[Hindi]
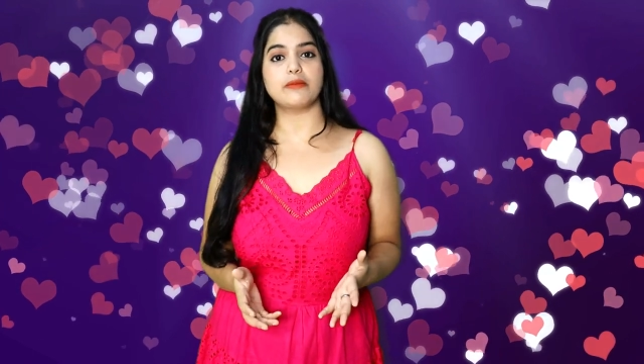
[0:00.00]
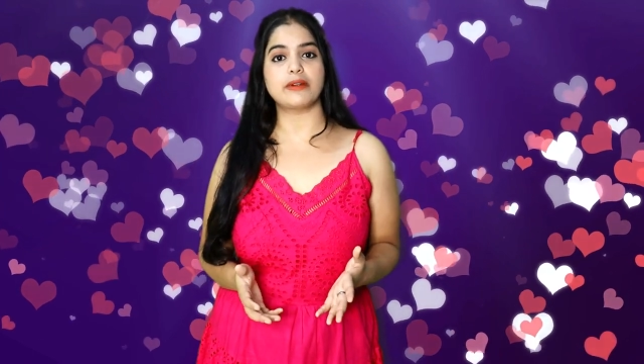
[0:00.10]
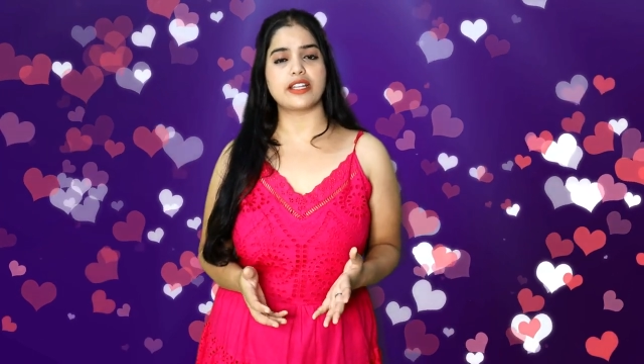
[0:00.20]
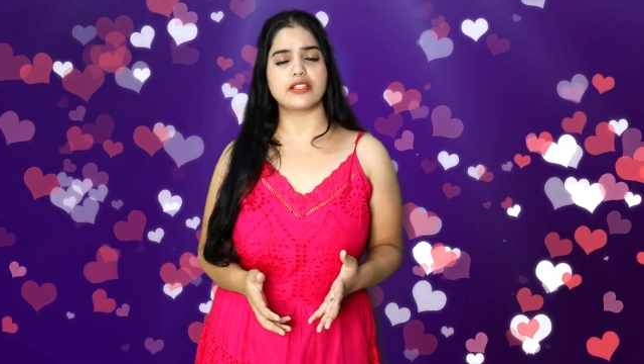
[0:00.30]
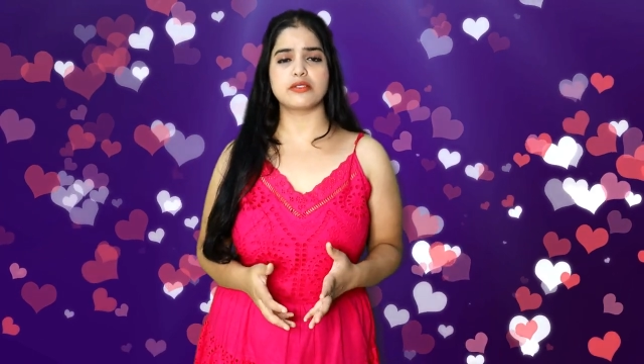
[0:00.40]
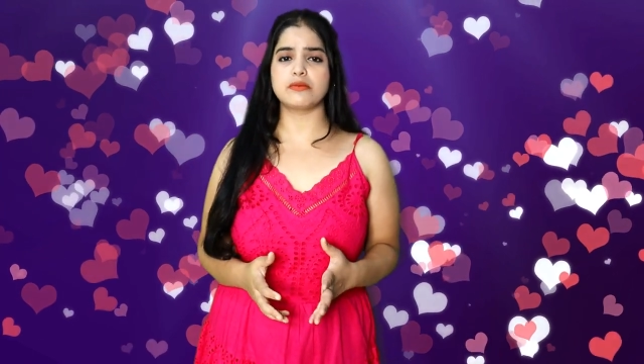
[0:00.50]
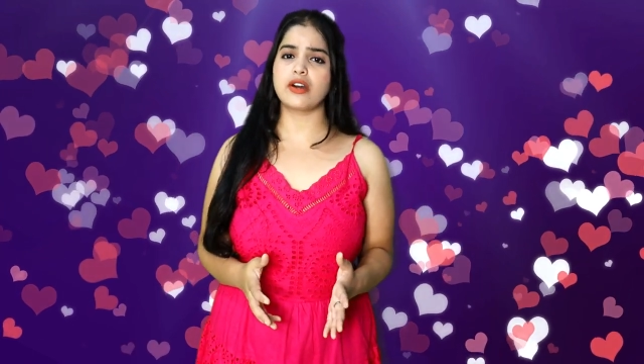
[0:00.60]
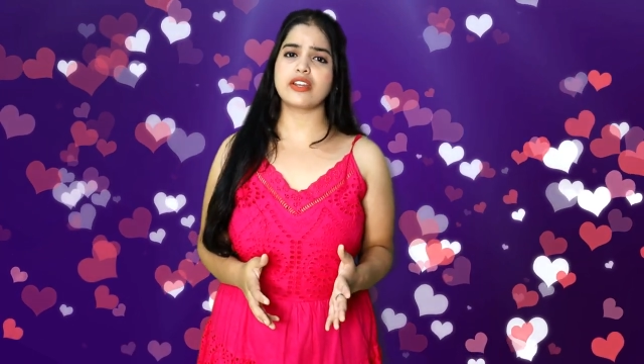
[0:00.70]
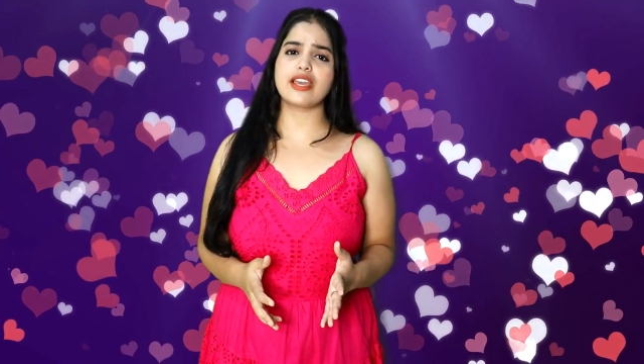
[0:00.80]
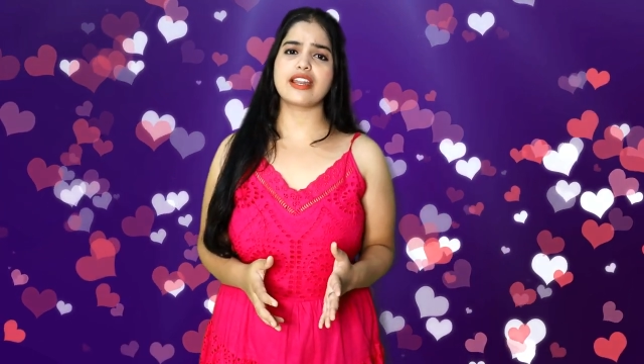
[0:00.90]
कॉमन है तो
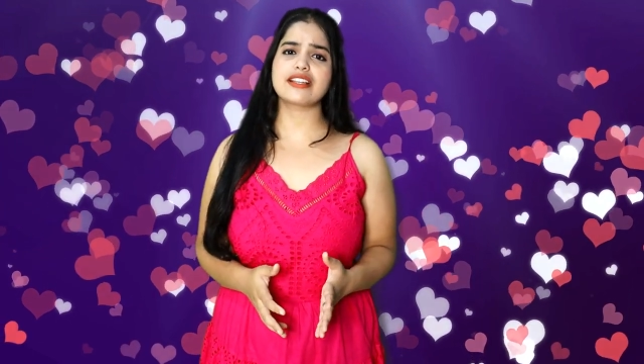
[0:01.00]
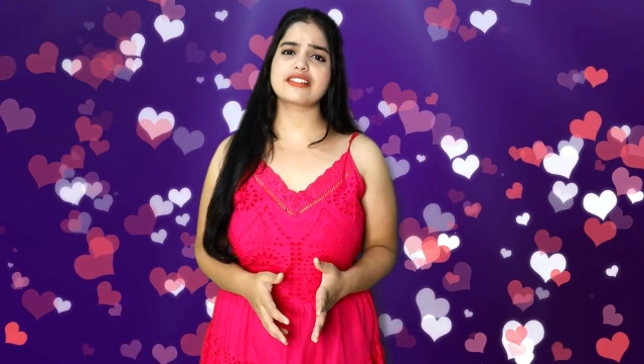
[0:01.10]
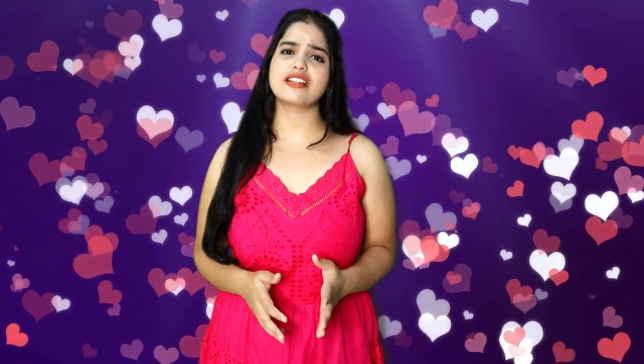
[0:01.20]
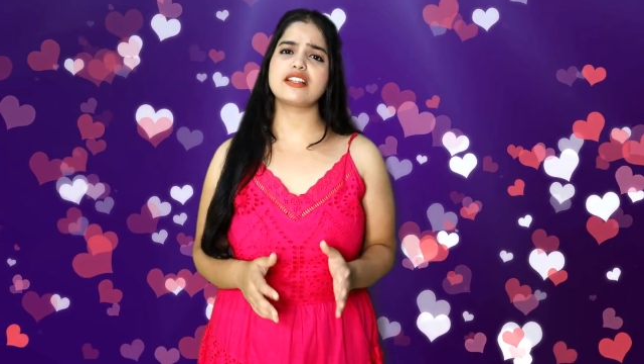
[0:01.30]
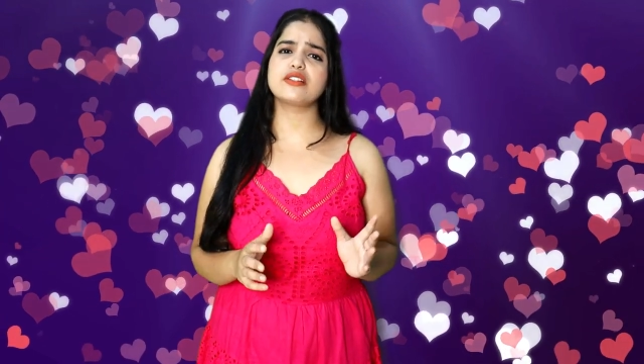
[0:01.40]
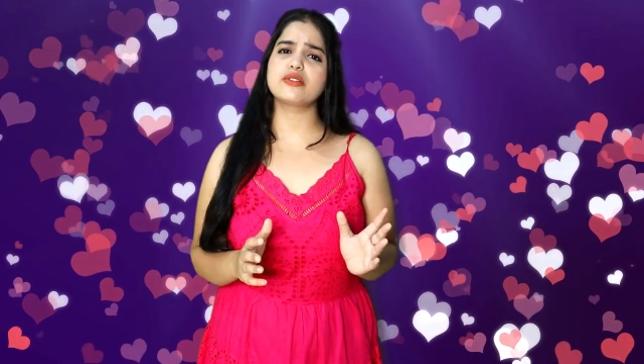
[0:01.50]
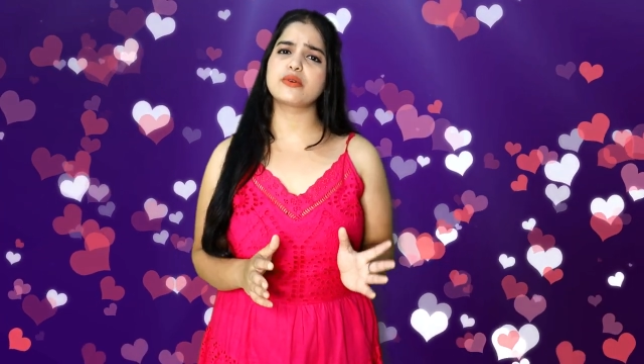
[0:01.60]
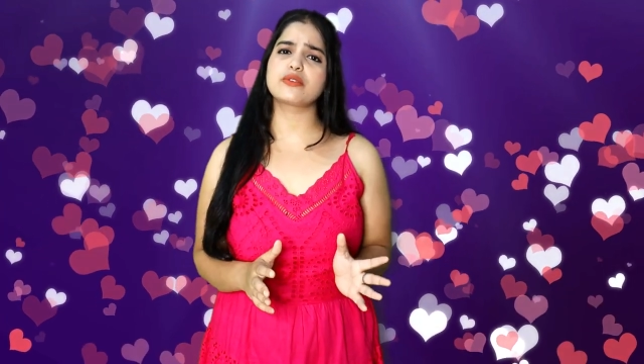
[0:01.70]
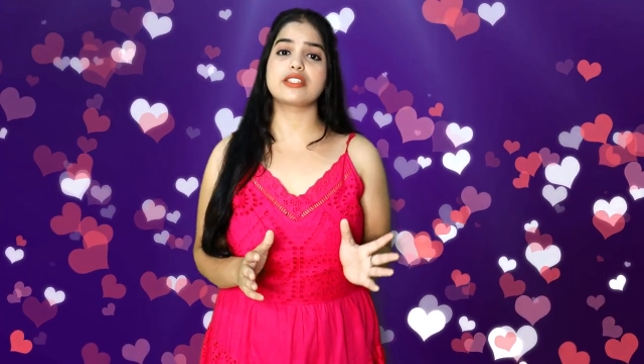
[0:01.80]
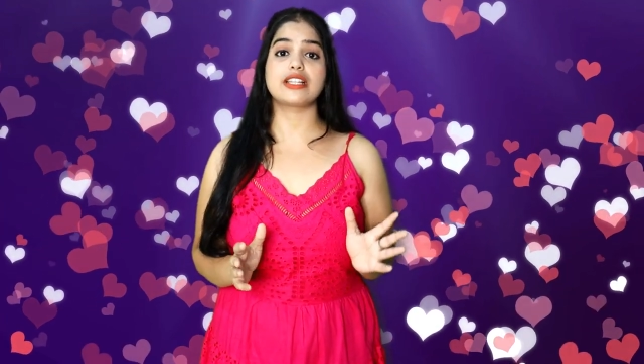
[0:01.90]
मॉर्निंग इरेक्शन
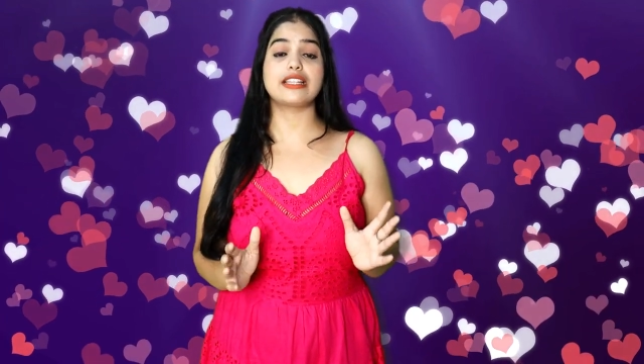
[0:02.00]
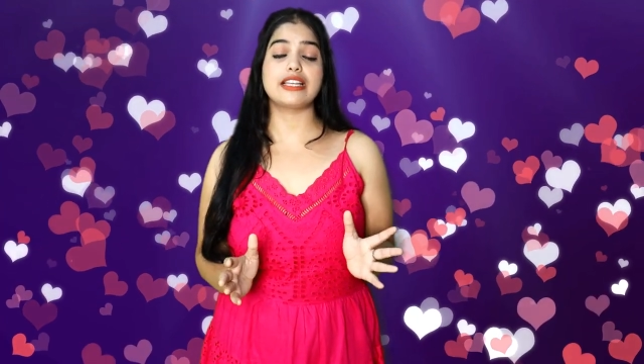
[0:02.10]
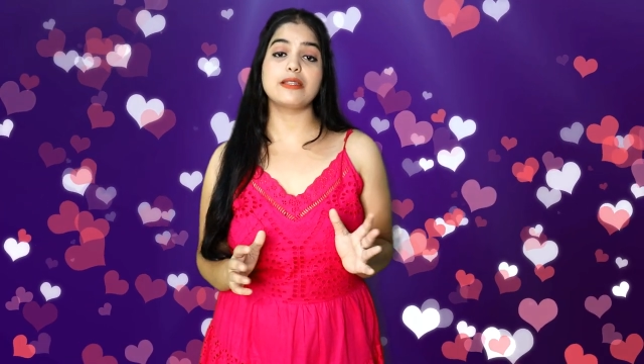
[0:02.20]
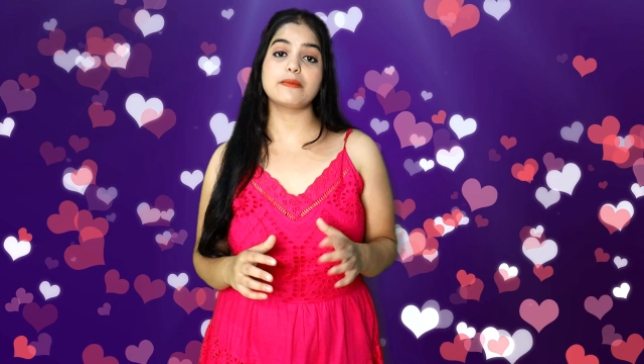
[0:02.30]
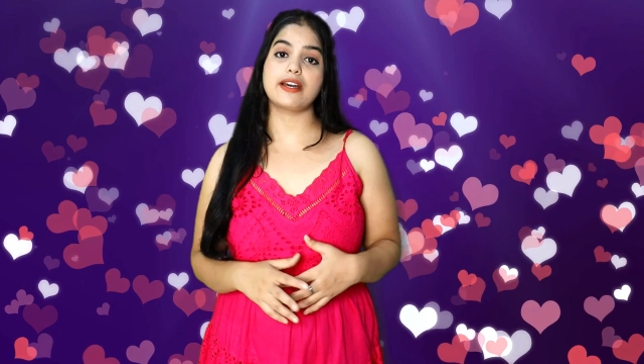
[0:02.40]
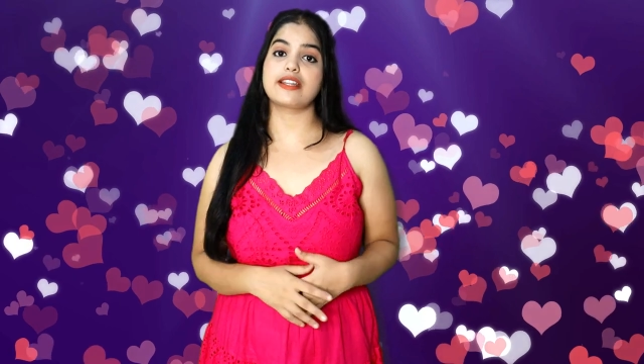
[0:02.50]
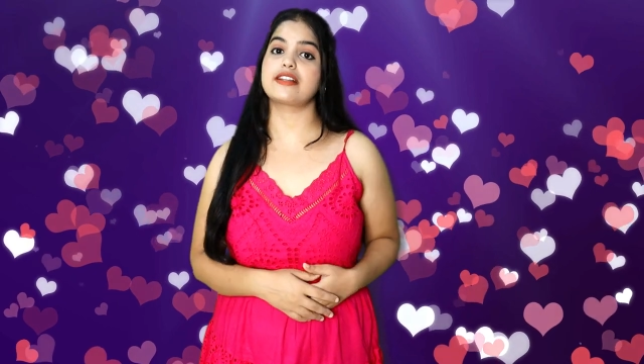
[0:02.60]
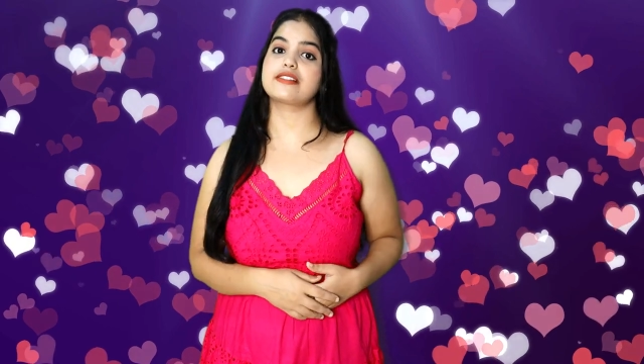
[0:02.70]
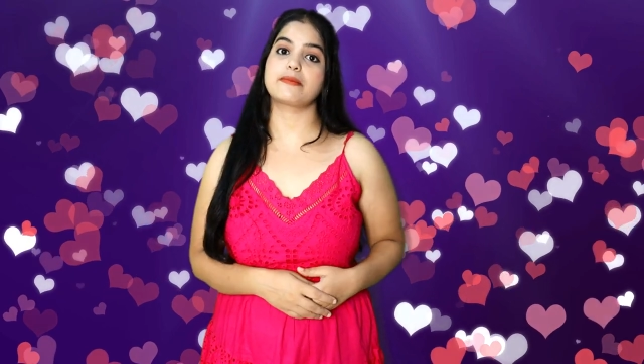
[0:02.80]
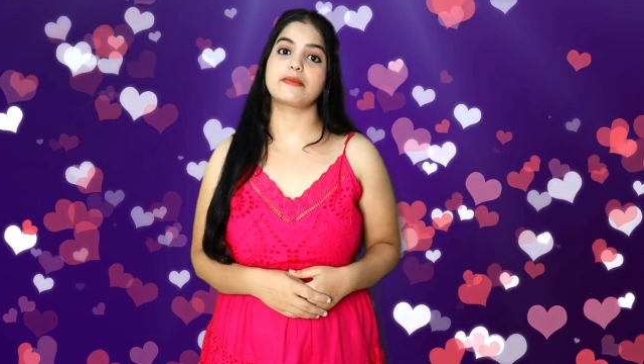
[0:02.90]
दो से तीन बार
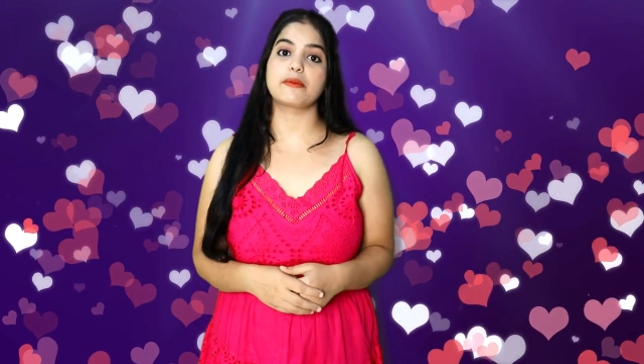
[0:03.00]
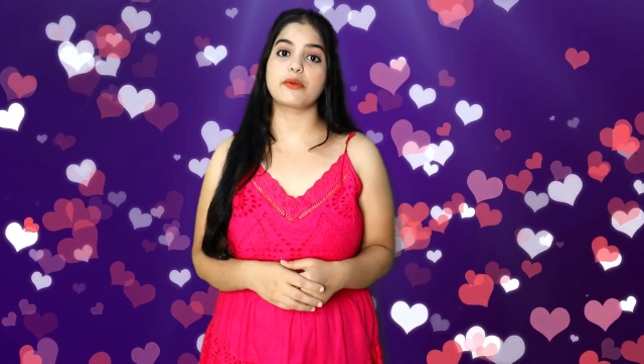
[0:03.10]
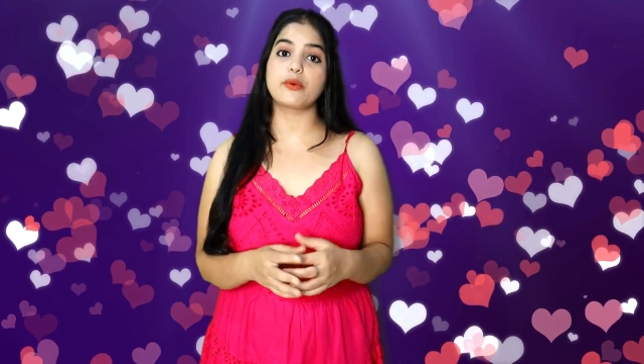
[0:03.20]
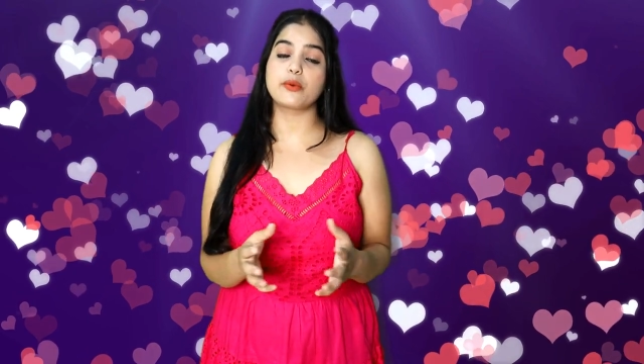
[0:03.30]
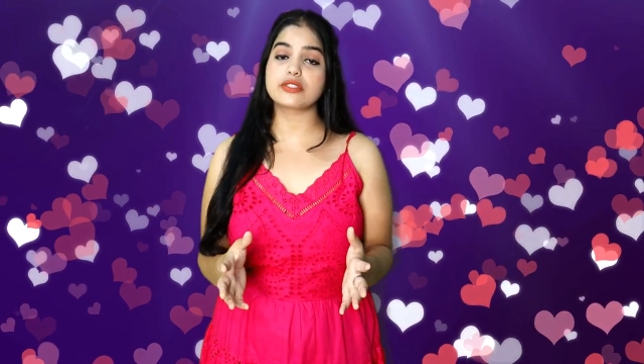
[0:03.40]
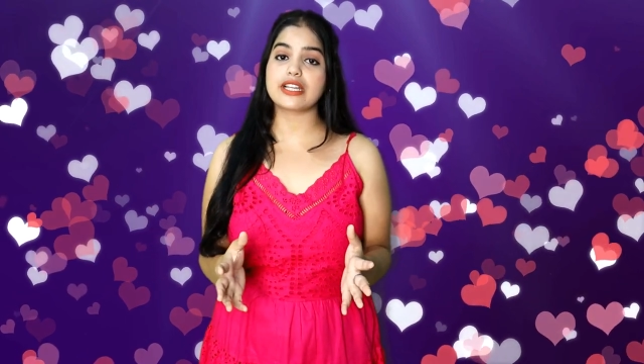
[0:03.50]
अगर सप्ते में हो